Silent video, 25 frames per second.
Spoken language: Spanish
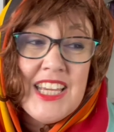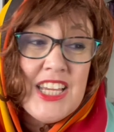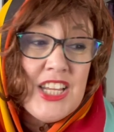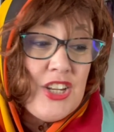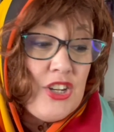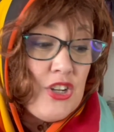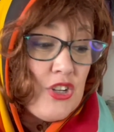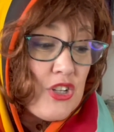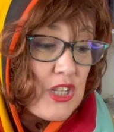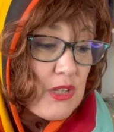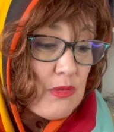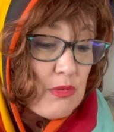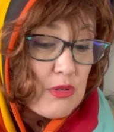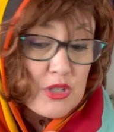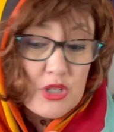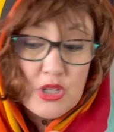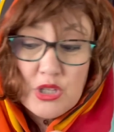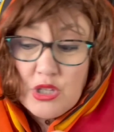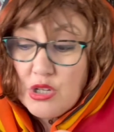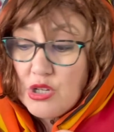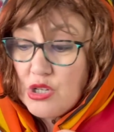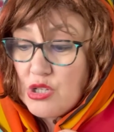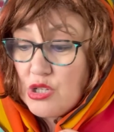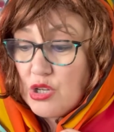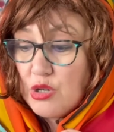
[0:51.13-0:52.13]
No sé
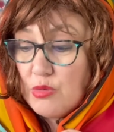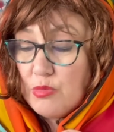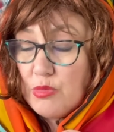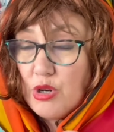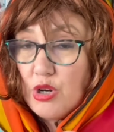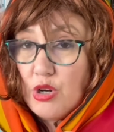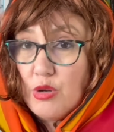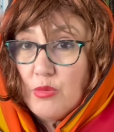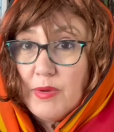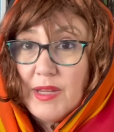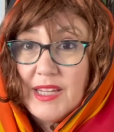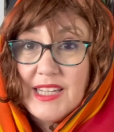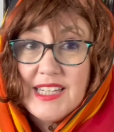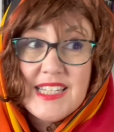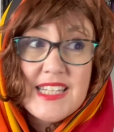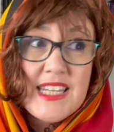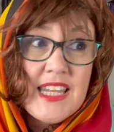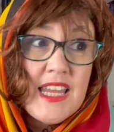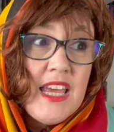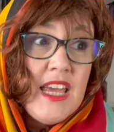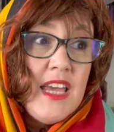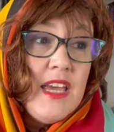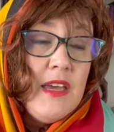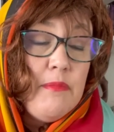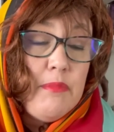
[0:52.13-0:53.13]
vosotros cómo lo veis.
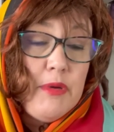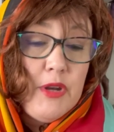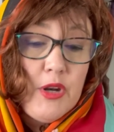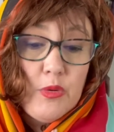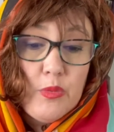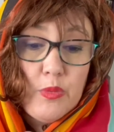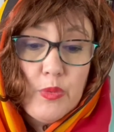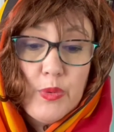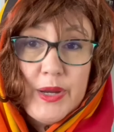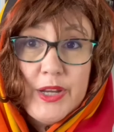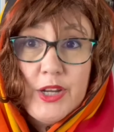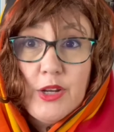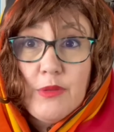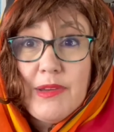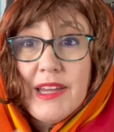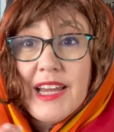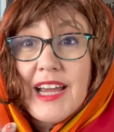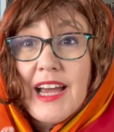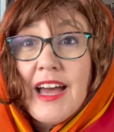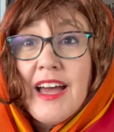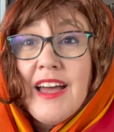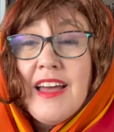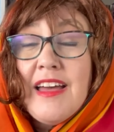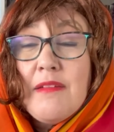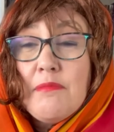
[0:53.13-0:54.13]
Pero bueno,
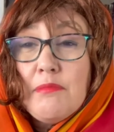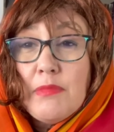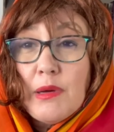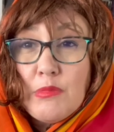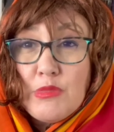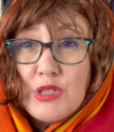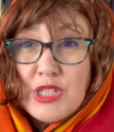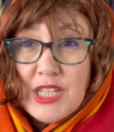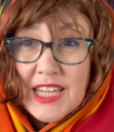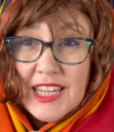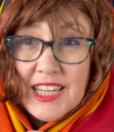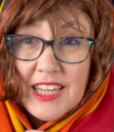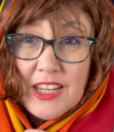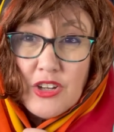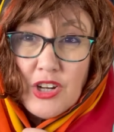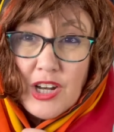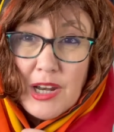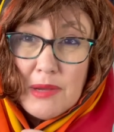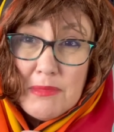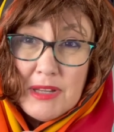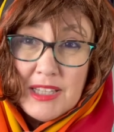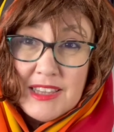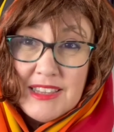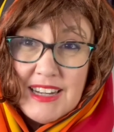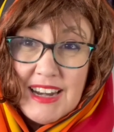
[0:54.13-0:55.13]
venga, vamos aquí con
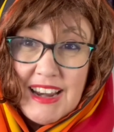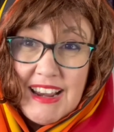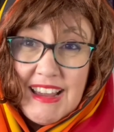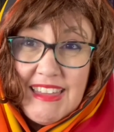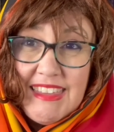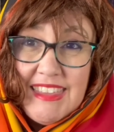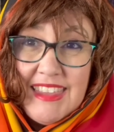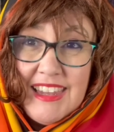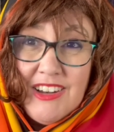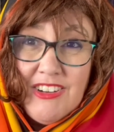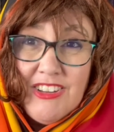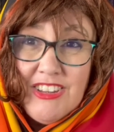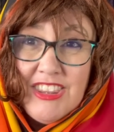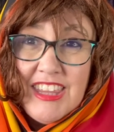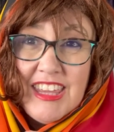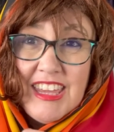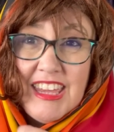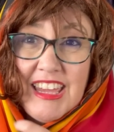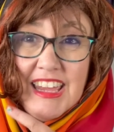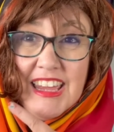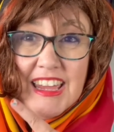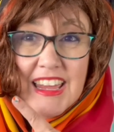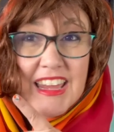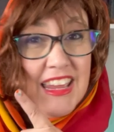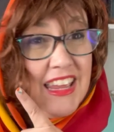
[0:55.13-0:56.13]
la matraca de lo
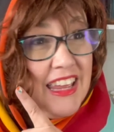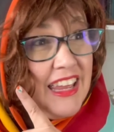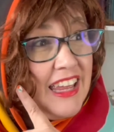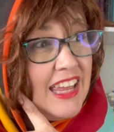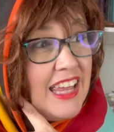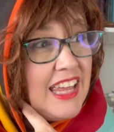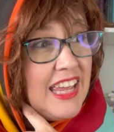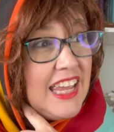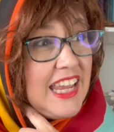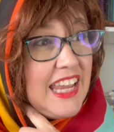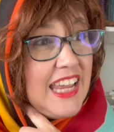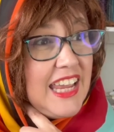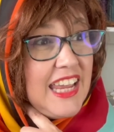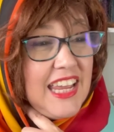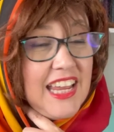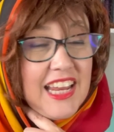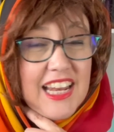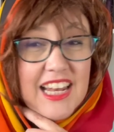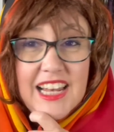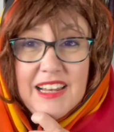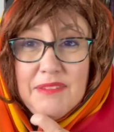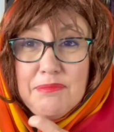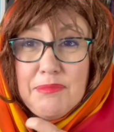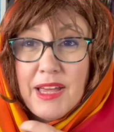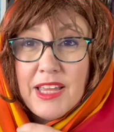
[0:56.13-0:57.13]
de
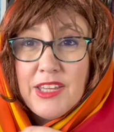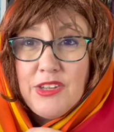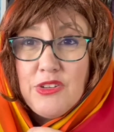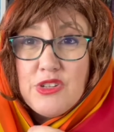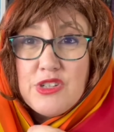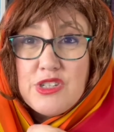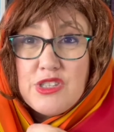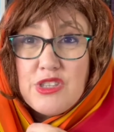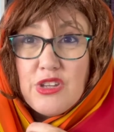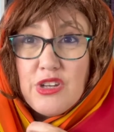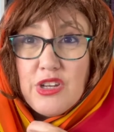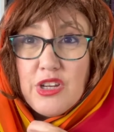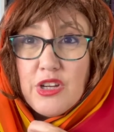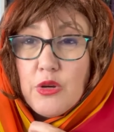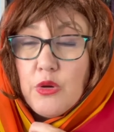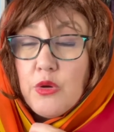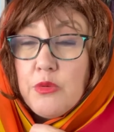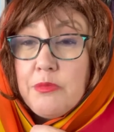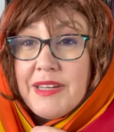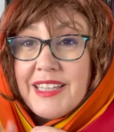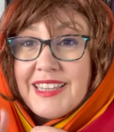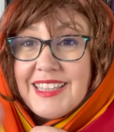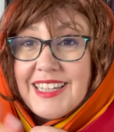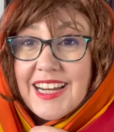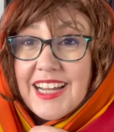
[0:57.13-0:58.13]
el mayo histórico. Y
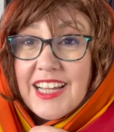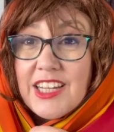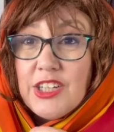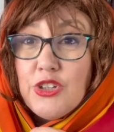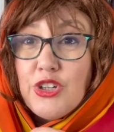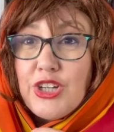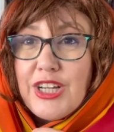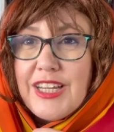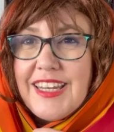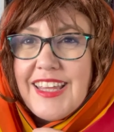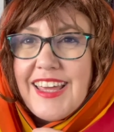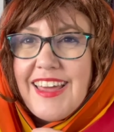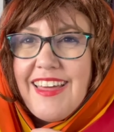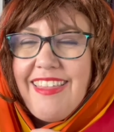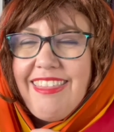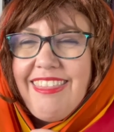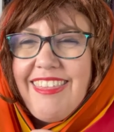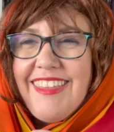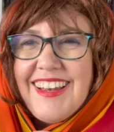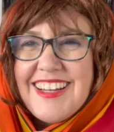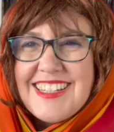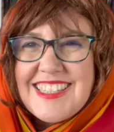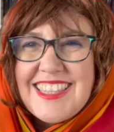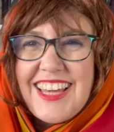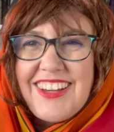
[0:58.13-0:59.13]
matraca no quería
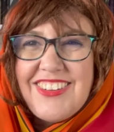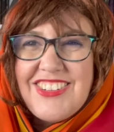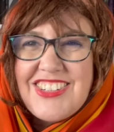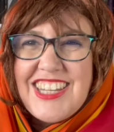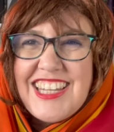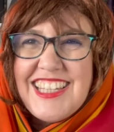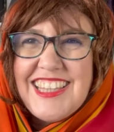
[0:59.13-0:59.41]
decir esta cosa